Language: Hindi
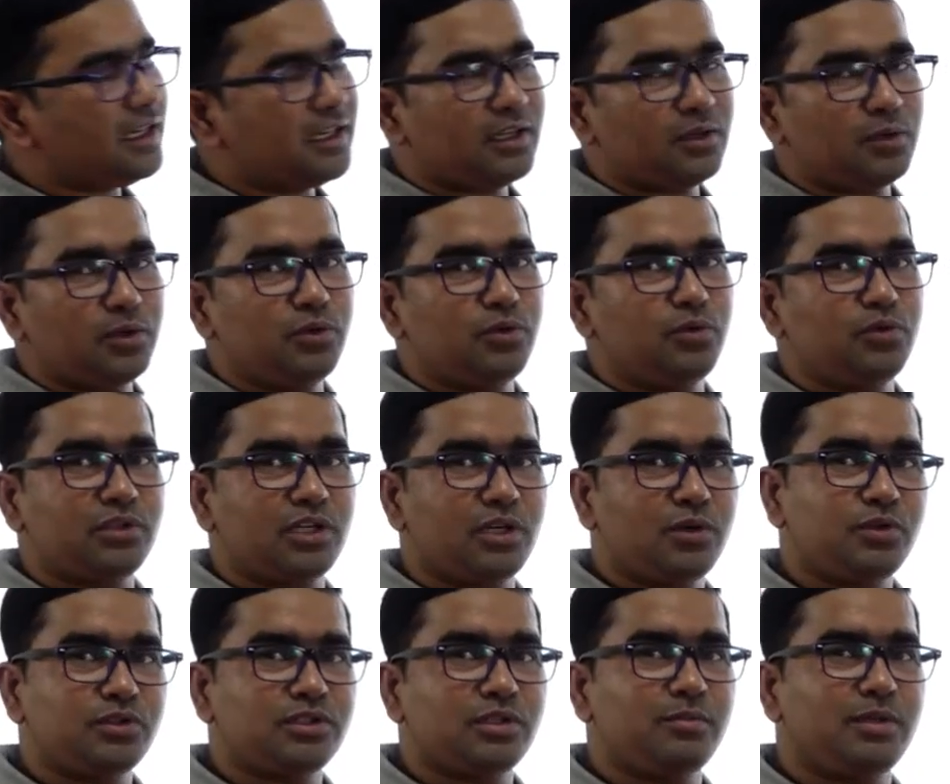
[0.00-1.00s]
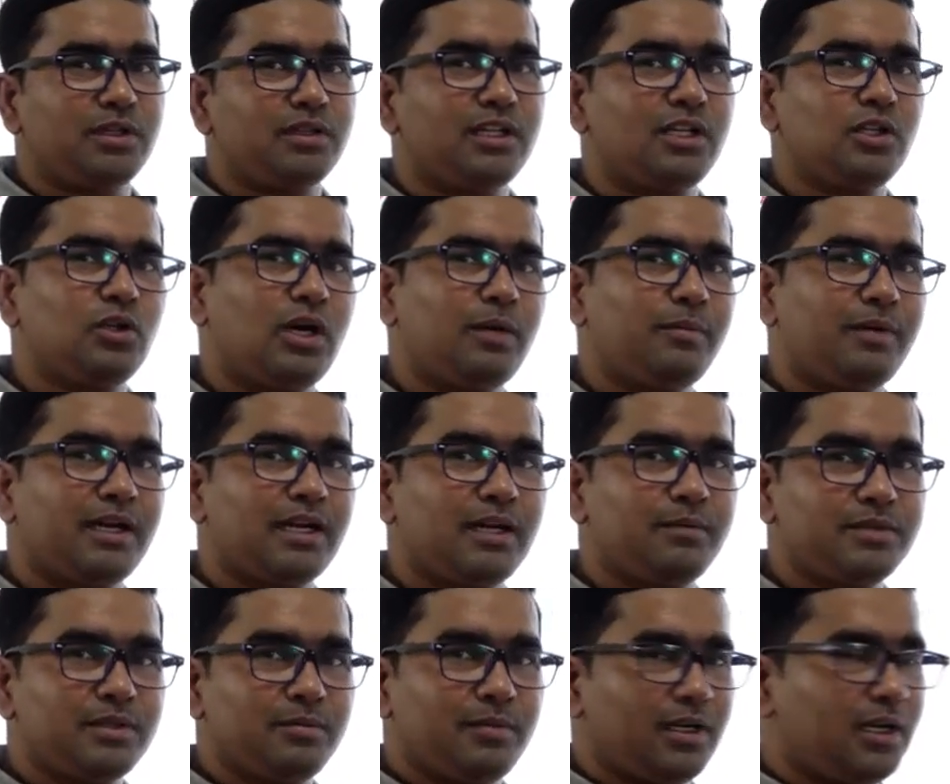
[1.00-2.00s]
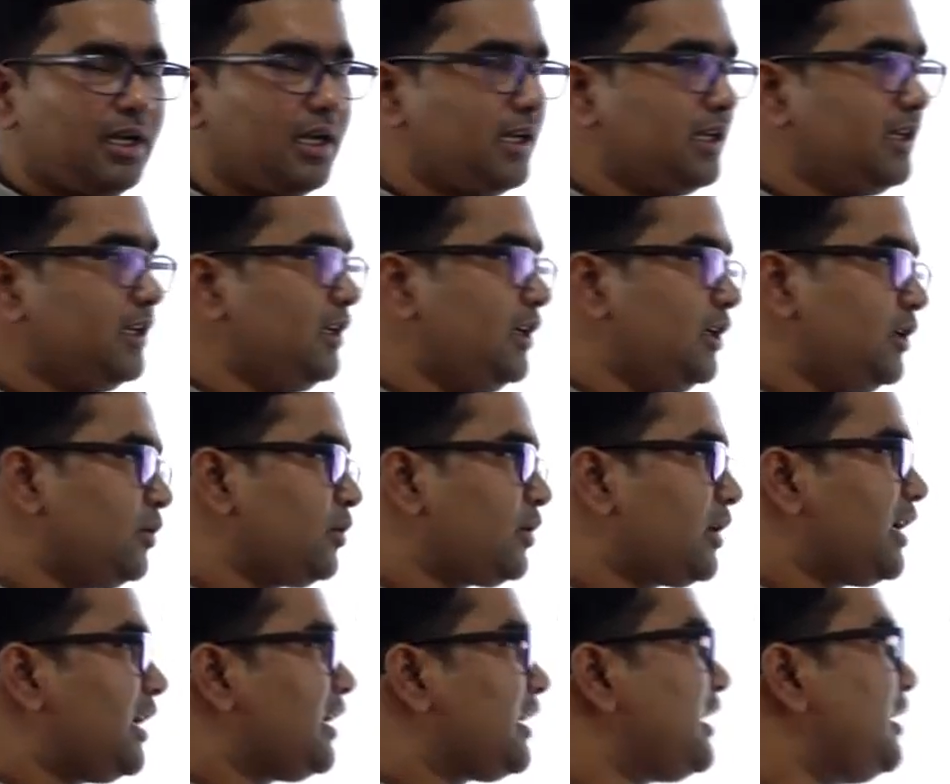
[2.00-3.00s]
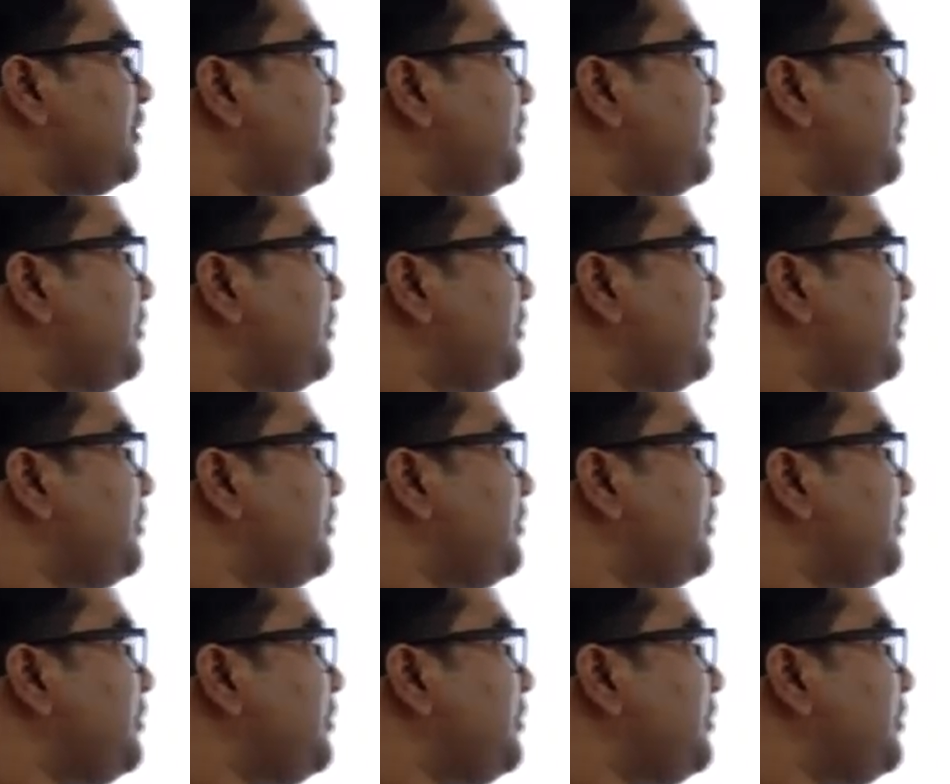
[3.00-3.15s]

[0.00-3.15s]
अगर कोई दूसरा क्वेश्चन बनता है तो आप आराम से बना लें तो क्या क्या